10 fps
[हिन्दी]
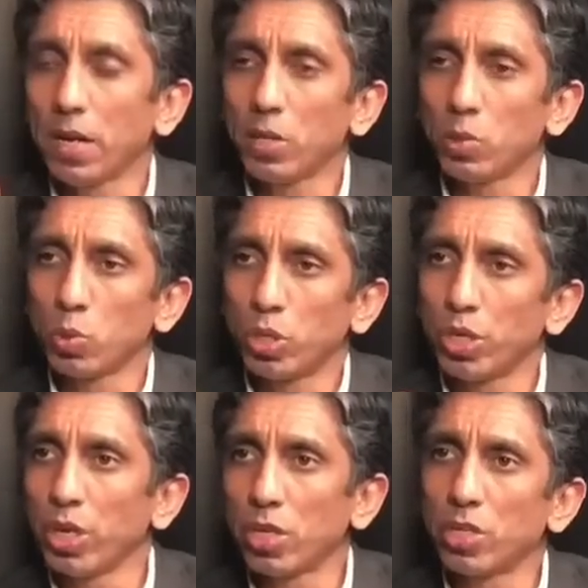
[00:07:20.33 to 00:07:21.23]
ना जो
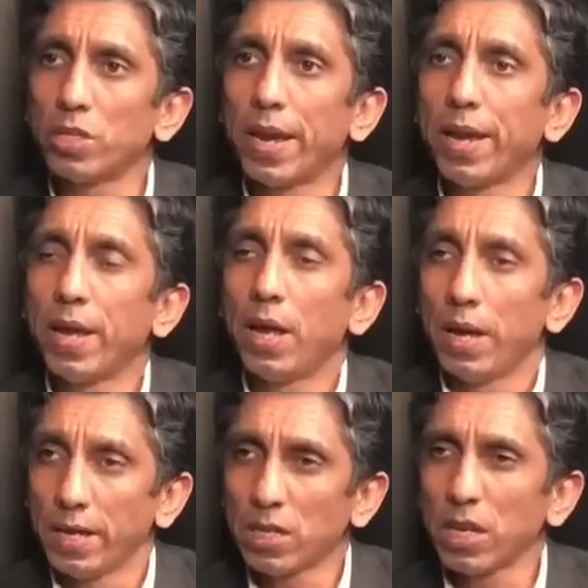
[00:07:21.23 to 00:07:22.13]
सीनियर जजेज़ हैं
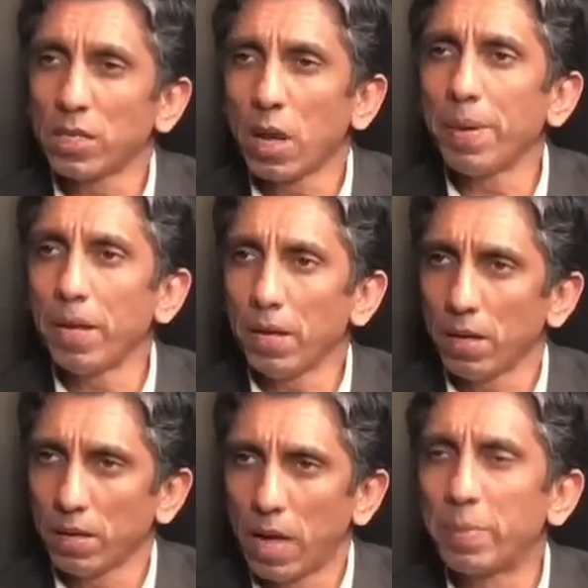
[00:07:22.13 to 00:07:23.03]
इस इसका भी
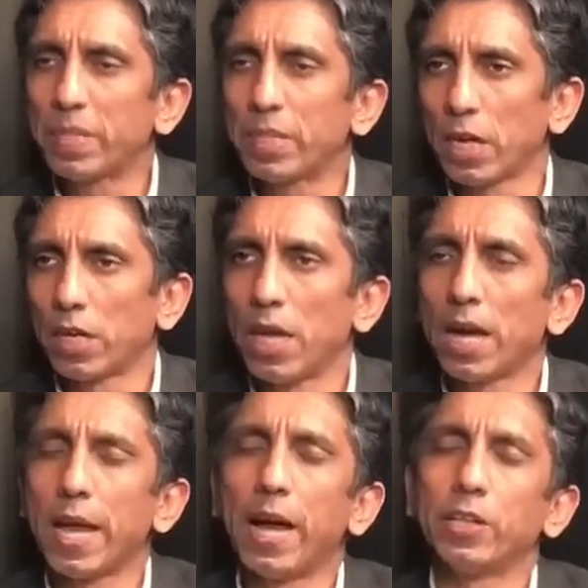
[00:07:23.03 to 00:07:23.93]
गलबन जिक्र किया
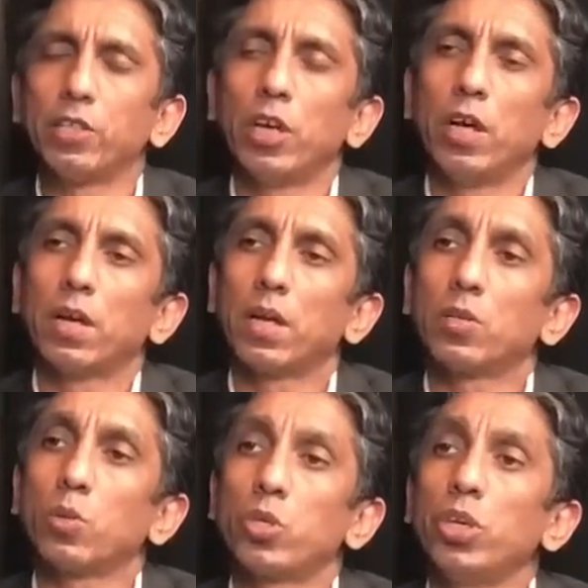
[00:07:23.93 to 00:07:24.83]
गया आज कि
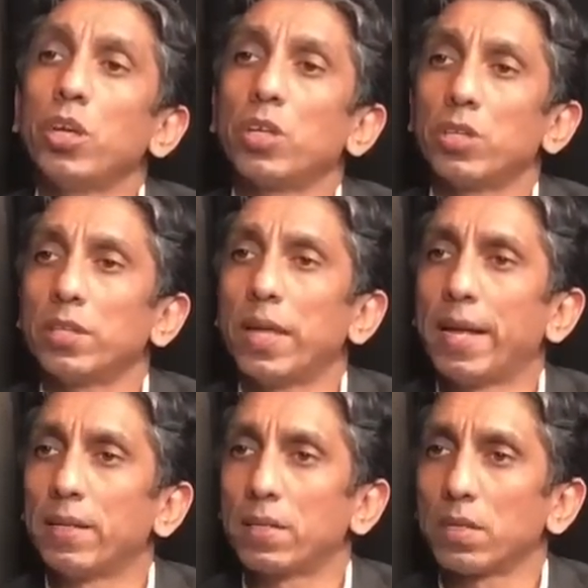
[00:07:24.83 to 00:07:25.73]
जो सीनियर जजेज़
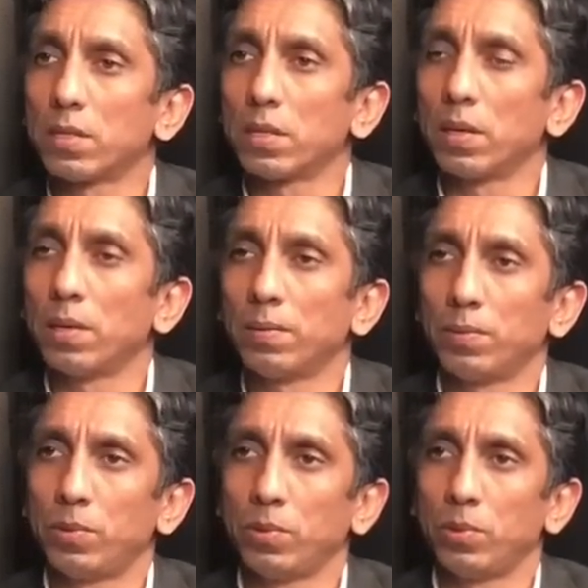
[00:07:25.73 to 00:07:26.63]
हैं जस्टिस
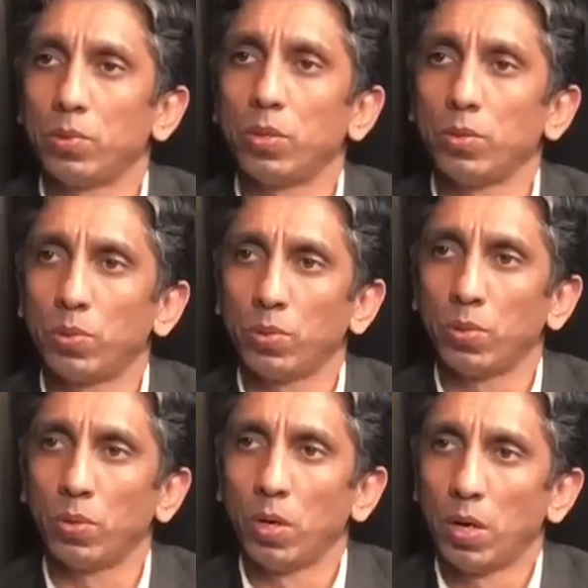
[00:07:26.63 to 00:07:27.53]
जो जो, जो,
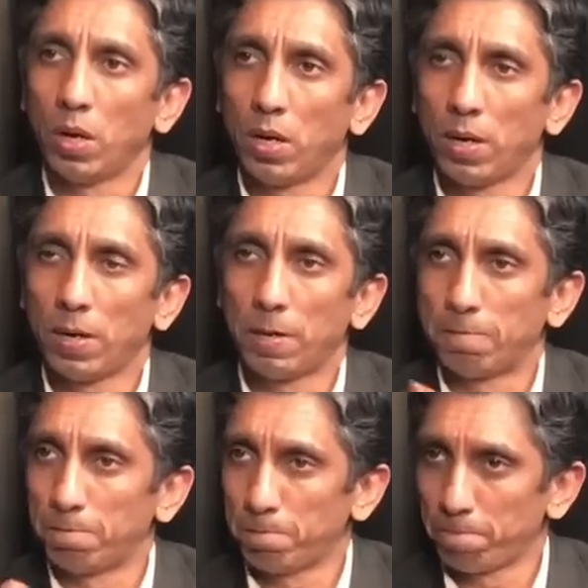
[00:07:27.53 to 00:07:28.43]
आ,
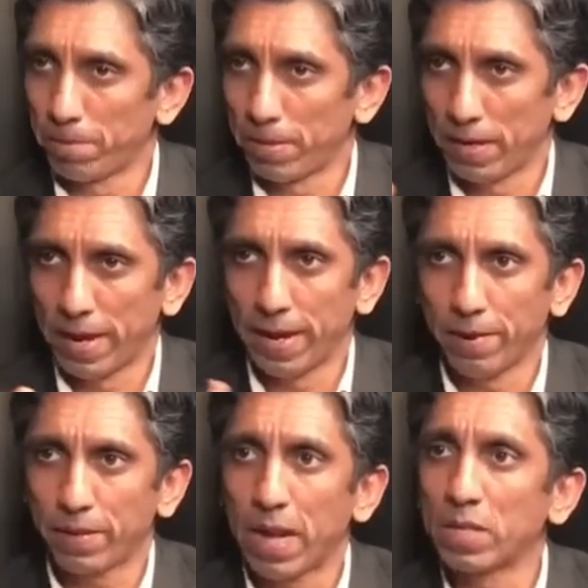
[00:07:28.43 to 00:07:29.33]

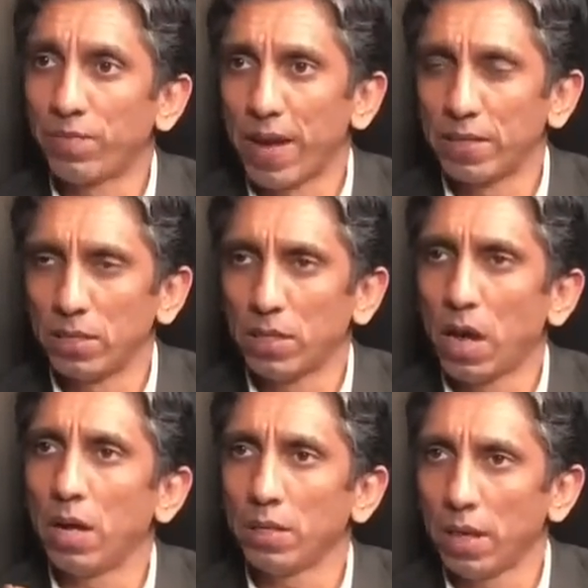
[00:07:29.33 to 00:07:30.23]
हैं काजी फाइज
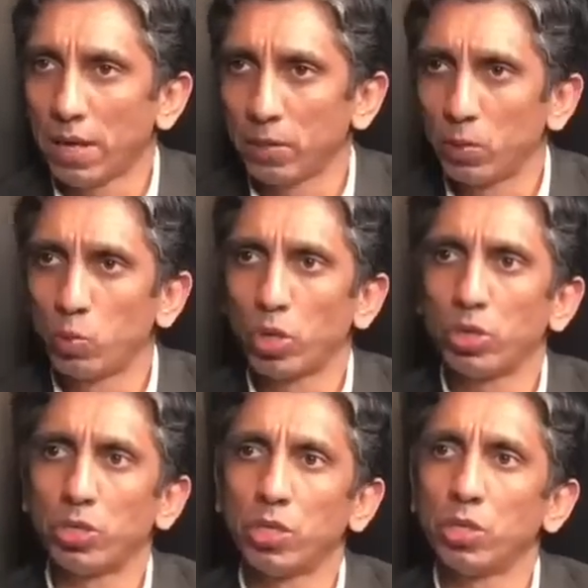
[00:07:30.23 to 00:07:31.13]
ईसा या दूसरे
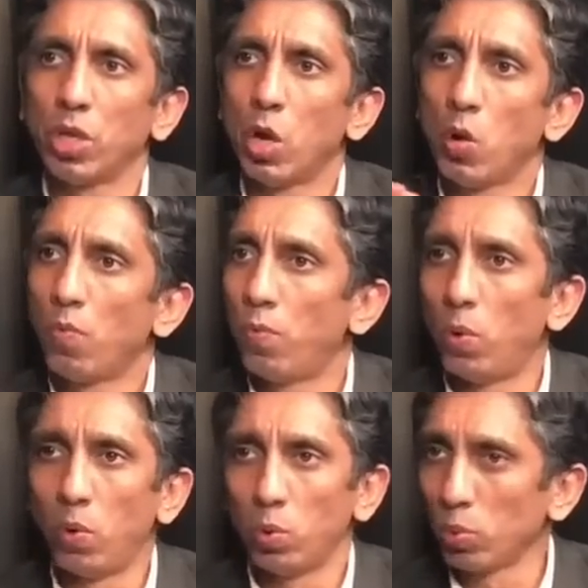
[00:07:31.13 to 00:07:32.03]
जजेस
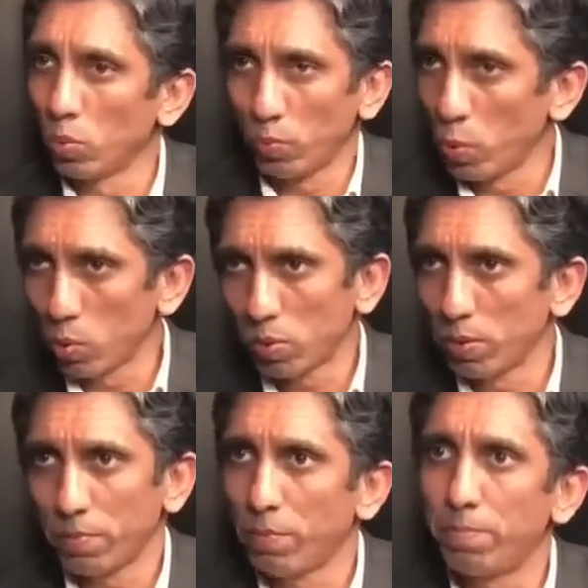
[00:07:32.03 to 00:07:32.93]
वो उन वो
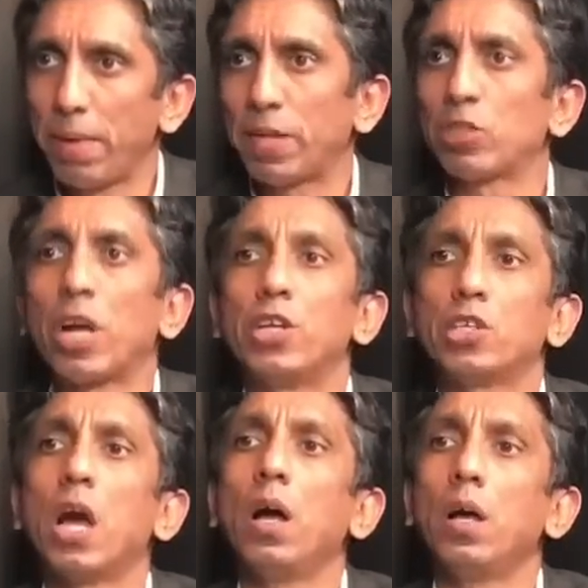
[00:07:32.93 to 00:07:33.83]
वो बेंच का
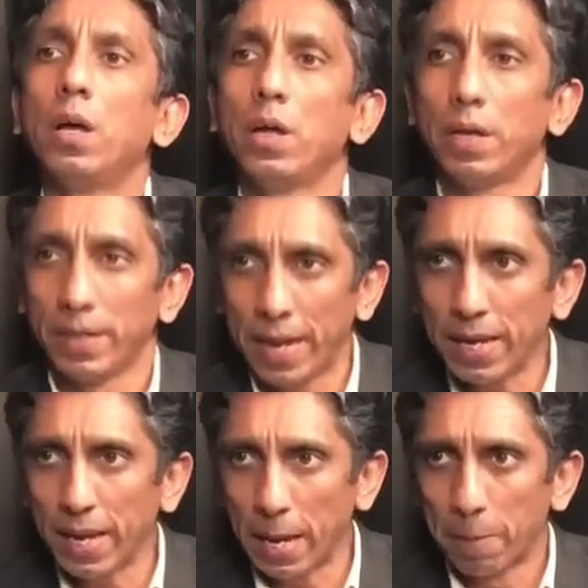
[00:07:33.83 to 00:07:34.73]
हिस्सा
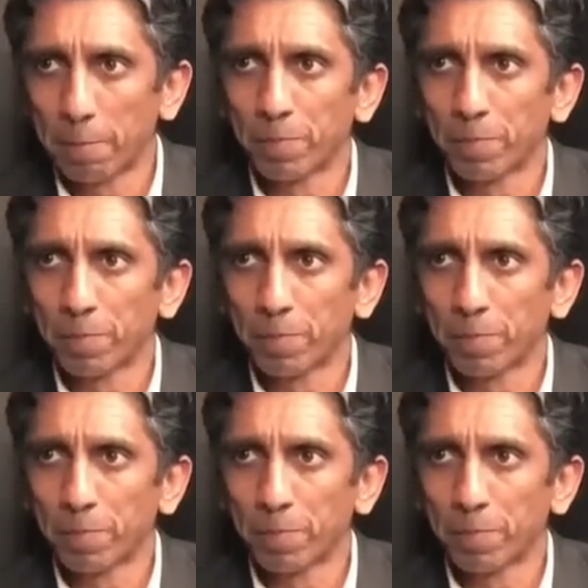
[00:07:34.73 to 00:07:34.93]
नहीं है हम्म।